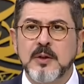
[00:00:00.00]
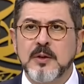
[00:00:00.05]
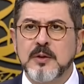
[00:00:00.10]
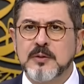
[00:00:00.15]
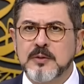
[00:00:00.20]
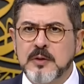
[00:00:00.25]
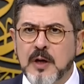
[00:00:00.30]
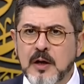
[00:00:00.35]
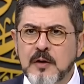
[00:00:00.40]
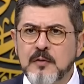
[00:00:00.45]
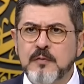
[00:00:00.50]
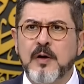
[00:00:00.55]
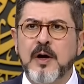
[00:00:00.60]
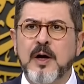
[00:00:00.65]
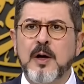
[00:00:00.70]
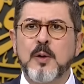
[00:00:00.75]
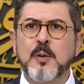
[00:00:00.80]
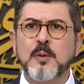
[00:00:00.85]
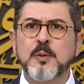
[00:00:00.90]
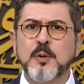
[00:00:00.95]
Takva
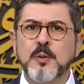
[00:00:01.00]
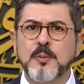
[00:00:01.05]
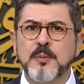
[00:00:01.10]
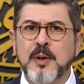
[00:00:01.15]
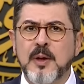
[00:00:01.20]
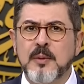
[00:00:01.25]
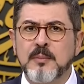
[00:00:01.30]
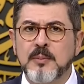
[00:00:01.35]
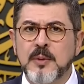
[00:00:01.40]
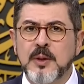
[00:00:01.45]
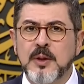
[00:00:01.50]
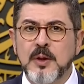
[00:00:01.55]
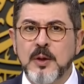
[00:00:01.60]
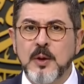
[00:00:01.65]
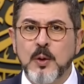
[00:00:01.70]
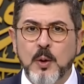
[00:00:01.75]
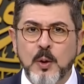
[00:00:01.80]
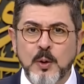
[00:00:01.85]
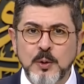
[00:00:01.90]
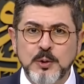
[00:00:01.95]
olduğumdan mı?
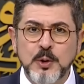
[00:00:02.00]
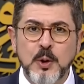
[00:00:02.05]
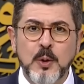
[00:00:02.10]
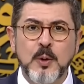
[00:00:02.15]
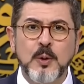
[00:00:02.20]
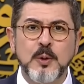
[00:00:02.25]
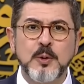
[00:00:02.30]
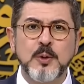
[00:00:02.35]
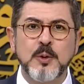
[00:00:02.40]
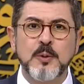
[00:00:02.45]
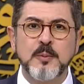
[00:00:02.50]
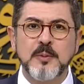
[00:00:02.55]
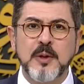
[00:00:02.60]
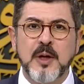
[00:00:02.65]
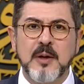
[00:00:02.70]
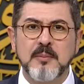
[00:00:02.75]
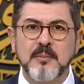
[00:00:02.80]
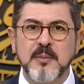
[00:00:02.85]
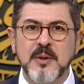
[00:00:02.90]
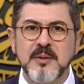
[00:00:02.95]
Hoca
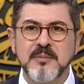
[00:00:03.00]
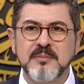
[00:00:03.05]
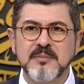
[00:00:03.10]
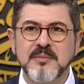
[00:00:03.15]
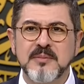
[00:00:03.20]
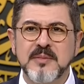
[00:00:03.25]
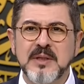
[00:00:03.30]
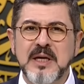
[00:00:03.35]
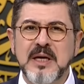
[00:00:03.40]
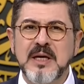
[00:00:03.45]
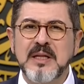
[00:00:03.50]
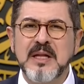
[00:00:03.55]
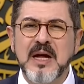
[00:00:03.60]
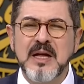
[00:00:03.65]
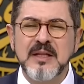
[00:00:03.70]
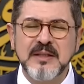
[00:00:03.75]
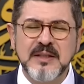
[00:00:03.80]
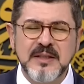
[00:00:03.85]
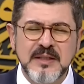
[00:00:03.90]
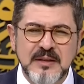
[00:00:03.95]
olduğumdan mı?
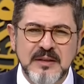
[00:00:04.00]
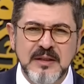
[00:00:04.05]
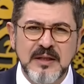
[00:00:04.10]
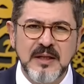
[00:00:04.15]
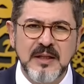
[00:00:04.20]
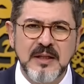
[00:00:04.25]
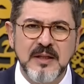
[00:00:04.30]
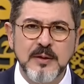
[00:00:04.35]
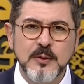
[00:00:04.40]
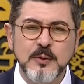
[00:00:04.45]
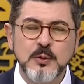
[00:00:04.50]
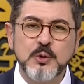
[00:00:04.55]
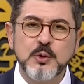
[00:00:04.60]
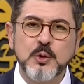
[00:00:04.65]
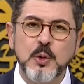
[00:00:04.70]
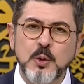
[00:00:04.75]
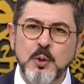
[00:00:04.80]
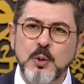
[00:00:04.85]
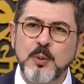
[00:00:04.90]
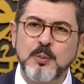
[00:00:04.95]
İnan ki değil,
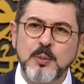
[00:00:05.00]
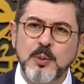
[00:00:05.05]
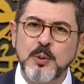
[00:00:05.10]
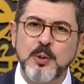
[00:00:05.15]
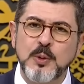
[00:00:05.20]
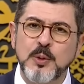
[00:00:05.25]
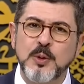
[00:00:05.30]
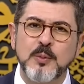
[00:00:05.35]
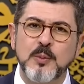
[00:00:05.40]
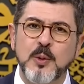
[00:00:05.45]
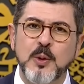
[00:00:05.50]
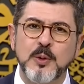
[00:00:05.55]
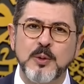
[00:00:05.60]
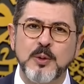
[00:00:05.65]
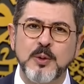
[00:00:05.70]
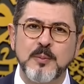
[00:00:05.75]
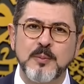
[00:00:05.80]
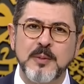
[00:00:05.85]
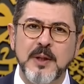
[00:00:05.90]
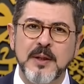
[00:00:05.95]
sorumluluğum
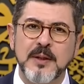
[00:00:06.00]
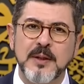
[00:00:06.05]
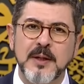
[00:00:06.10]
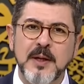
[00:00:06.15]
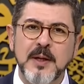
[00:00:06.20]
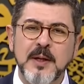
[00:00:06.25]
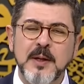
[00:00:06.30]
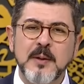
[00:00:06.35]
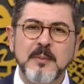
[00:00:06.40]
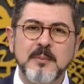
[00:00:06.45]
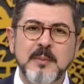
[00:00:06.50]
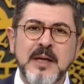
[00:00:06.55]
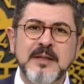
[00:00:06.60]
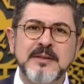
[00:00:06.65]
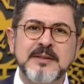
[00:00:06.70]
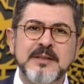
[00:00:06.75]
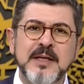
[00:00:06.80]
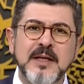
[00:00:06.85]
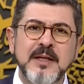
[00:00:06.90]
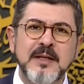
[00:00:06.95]
olduğumdan. Ben
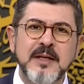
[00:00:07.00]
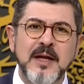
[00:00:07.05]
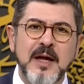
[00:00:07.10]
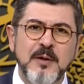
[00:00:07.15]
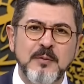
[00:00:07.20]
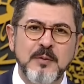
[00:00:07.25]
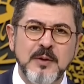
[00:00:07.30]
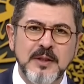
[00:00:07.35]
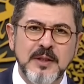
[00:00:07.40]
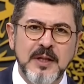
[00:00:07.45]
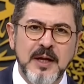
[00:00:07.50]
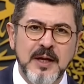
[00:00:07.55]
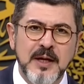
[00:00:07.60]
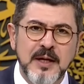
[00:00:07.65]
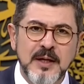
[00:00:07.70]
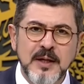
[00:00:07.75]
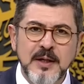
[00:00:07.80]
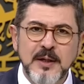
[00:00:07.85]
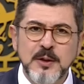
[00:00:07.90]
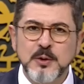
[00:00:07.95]
senin evinde,
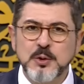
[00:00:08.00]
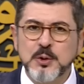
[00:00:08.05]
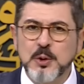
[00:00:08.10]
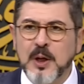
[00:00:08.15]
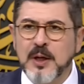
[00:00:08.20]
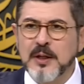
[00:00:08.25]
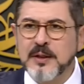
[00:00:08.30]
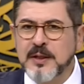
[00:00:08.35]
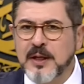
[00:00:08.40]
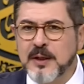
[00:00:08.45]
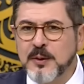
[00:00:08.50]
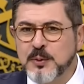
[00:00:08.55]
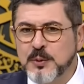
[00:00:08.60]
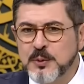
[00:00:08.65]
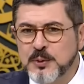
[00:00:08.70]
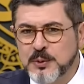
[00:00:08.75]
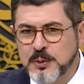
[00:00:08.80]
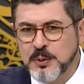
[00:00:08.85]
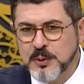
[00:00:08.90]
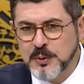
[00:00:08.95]
şu anda
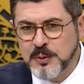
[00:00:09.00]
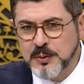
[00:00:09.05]
huzur